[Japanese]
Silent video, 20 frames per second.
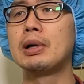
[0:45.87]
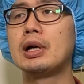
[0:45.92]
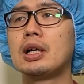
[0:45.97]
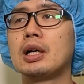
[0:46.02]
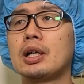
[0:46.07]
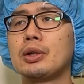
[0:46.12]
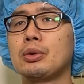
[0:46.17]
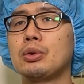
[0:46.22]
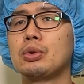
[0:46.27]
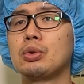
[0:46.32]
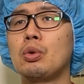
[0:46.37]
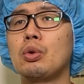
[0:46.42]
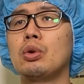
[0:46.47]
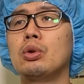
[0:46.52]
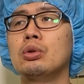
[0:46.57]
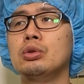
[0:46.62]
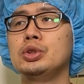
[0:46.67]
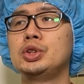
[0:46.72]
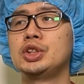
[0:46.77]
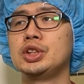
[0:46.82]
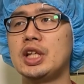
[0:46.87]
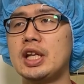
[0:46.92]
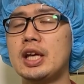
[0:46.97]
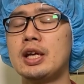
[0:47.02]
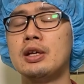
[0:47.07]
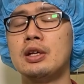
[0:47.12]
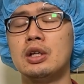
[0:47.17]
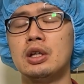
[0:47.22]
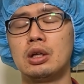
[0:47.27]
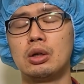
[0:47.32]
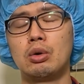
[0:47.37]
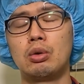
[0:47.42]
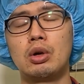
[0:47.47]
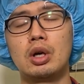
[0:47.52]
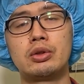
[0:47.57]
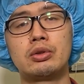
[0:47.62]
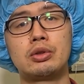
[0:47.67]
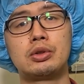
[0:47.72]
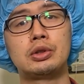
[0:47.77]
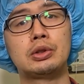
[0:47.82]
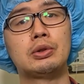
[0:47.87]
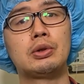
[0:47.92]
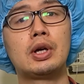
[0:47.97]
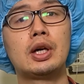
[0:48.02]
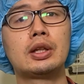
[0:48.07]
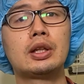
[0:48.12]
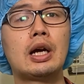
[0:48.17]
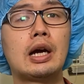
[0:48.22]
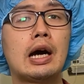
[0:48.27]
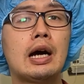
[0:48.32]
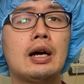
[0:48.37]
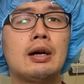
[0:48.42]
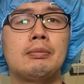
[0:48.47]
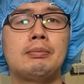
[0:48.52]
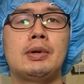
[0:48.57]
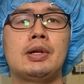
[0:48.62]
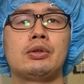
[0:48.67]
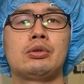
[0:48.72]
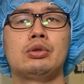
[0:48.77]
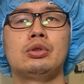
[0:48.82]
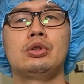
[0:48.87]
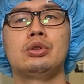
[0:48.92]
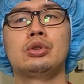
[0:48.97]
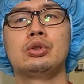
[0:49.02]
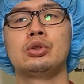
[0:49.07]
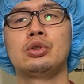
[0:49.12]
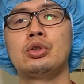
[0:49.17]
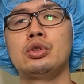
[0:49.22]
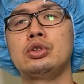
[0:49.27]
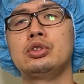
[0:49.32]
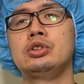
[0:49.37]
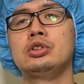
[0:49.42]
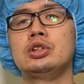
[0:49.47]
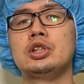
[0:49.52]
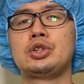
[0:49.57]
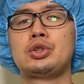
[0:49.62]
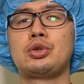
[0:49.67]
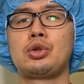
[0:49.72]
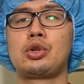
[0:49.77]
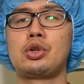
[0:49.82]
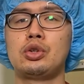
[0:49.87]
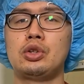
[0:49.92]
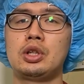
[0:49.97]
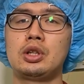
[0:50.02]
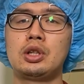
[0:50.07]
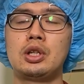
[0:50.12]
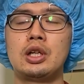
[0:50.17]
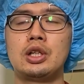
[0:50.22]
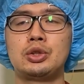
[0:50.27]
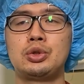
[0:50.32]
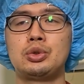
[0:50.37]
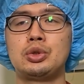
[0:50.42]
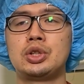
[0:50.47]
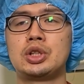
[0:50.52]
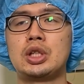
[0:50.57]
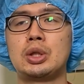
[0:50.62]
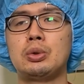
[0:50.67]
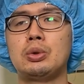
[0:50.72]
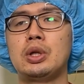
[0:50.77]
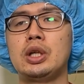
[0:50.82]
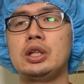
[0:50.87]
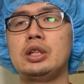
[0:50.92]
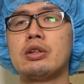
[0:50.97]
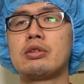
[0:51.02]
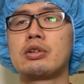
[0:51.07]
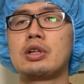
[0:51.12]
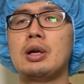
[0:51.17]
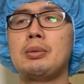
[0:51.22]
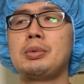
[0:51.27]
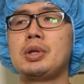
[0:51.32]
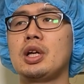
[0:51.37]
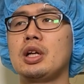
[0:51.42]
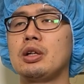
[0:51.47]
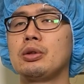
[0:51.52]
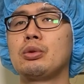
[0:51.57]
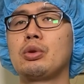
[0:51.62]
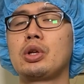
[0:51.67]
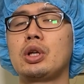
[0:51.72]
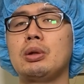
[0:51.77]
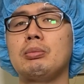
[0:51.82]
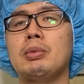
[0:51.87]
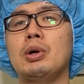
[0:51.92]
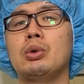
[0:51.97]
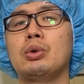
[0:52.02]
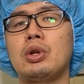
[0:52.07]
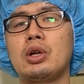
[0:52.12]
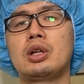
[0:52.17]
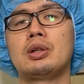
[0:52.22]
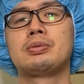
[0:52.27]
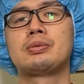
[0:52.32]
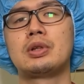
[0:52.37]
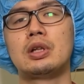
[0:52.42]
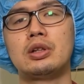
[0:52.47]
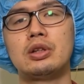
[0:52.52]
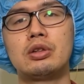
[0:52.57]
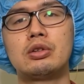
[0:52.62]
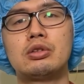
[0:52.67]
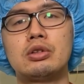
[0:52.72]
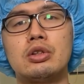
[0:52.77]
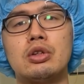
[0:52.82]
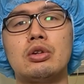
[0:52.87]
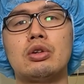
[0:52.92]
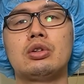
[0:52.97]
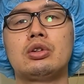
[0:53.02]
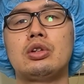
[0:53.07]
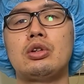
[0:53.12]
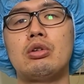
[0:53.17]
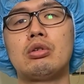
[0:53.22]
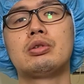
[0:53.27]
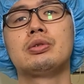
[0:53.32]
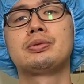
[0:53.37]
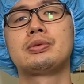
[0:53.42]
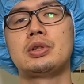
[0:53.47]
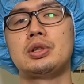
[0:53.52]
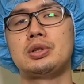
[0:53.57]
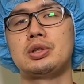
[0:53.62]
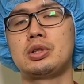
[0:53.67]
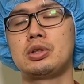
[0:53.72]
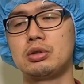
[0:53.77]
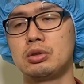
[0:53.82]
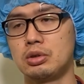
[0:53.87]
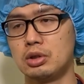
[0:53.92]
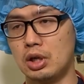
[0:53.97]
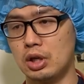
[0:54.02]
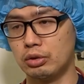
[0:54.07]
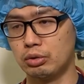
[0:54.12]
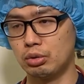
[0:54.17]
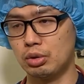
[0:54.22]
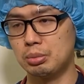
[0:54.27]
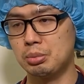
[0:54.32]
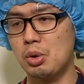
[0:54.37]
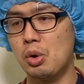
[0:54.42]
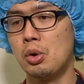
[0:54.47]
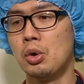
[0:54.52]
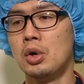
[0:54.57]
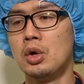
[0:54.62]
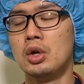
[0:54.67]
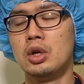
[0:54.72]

まあ、あのお家でご家族の方が、まあ、そのどういうふうな状況になったら注意した方がいいですかみたいな時に、まあ、お腹膨らんでくるよよく膨らんでくるからそれも